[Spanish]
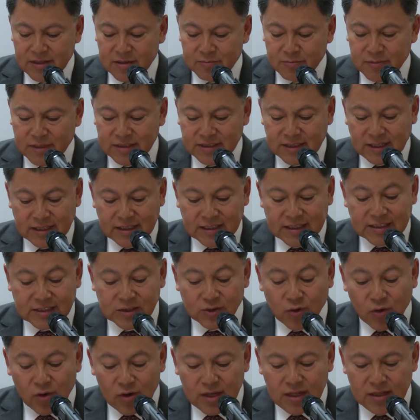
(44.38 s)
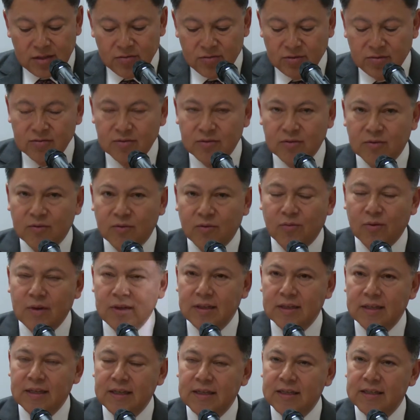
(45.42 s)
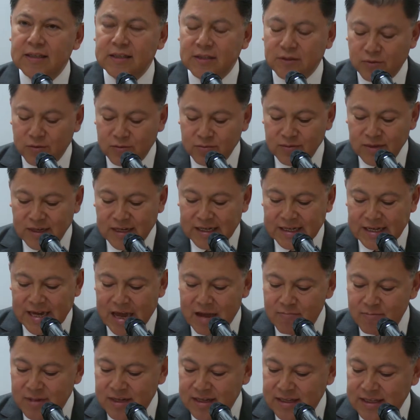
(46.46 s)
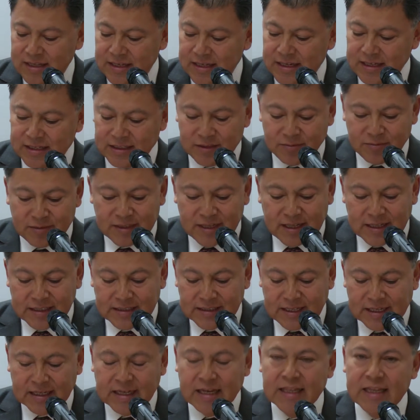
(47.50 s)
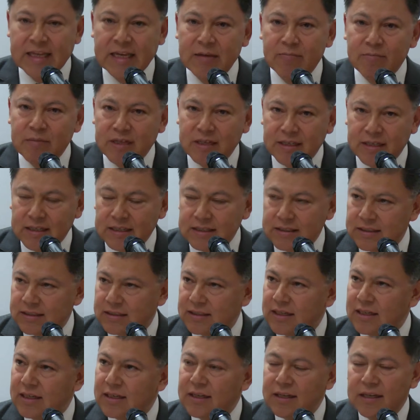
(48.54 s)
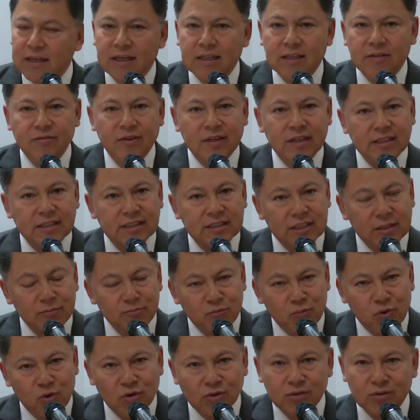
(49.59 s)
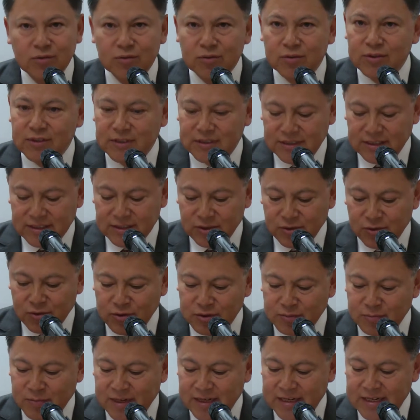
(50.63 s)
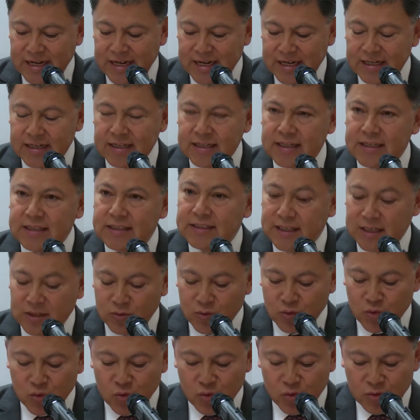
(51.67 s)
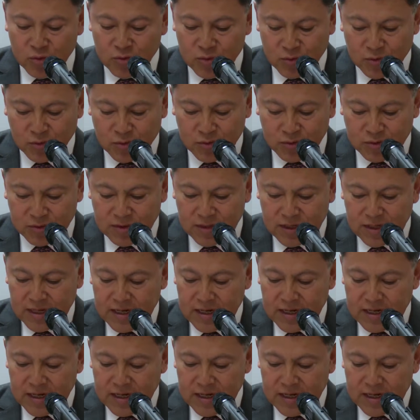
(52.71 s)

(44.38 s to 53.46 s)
bastante sólido, cuenta con una gama de actividades académicas en diferentes simposios, en sesiones plenarias, en cursos.